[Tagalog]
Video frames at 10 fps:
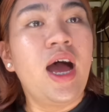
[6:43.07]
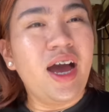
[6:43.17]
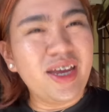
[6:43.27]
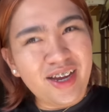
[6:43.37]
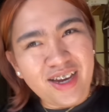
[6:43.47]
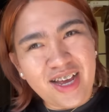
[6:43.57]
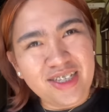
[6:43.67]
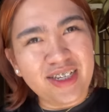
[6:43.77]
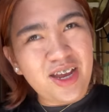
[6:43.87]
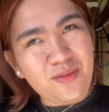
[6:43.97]
Ayun ang
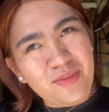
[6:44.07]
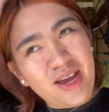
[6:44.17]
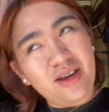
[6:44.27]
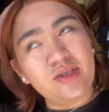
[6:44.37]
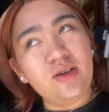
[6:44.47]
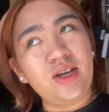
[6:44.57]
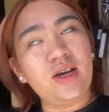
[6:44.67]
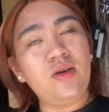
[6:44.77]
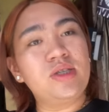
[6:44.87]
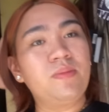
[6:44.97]
classic na aeroplano. So ayun
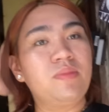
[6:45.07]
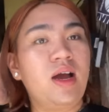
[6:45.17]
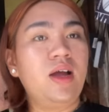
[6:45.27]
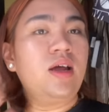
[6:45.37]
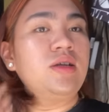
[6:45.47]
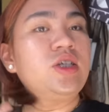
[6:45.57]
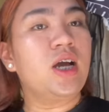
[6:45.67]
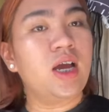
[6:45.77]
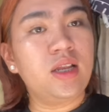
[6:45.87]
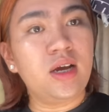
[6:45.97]
nakausap nga na
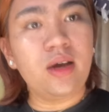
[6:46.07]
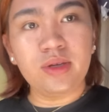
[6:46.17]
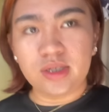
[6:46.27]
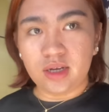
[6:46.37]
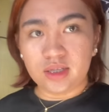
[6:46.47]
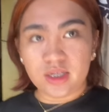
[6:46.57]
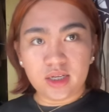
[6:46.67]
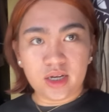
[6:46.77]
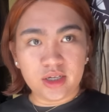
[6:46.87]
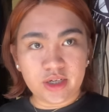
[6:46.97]
chikahan lang kami saglit
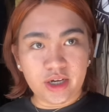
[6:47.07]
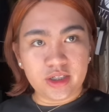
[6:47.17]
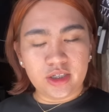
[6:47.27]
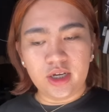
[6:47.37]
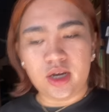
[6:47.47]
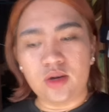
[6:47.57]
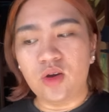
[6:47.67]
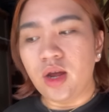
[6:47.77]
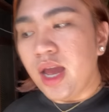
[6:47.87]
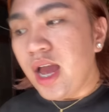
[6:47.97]
kasi naka-charge din ako.
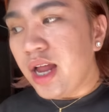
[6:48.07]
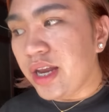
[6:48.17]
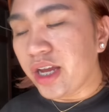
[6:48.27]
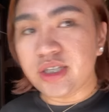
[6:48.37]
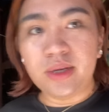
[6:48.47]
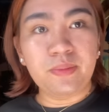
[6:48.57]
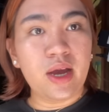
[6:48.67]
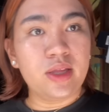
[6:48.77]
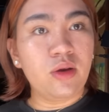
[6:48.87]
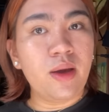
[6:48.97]
Next year
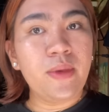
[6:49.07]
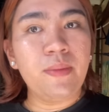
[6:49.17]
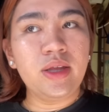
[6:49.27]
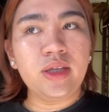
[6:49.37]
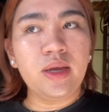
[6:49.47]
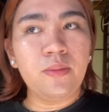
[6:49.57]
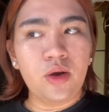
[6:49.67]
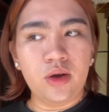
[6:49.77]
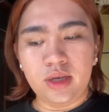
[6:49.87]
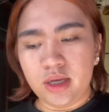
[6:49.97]
pa nga daw kami
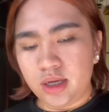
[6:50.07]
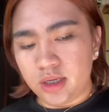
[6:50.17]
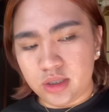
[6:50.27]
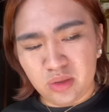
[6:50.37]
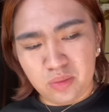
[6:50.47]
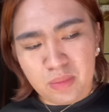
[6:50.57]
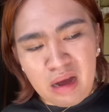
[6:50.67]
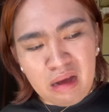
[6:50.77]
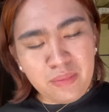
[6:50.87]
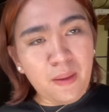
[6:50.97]
ma-demolish So
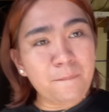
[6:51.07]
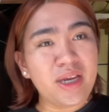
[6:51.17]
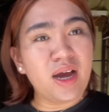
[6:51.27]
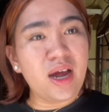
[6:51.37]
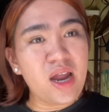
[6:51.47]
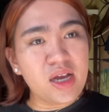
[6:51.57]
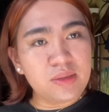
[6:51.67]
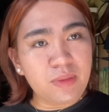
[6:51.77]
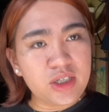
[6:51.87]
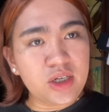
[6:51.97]
baka kami ang pinaka last
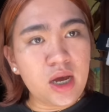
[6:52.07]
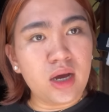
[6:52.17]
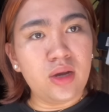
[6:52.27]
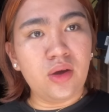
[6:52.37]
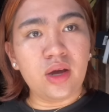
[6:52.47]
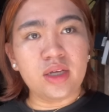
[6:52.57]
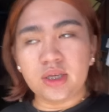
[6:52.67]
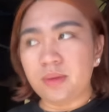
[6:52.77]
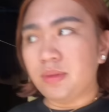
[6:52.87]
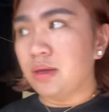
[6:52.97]
batch nakakaloka
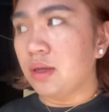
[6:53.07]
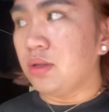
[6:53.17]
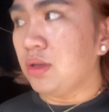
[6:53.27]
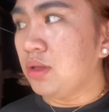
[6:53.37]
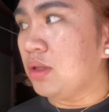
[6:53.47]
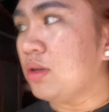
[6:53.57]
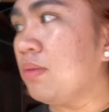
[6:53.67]
kasi iba lang ano daw dito.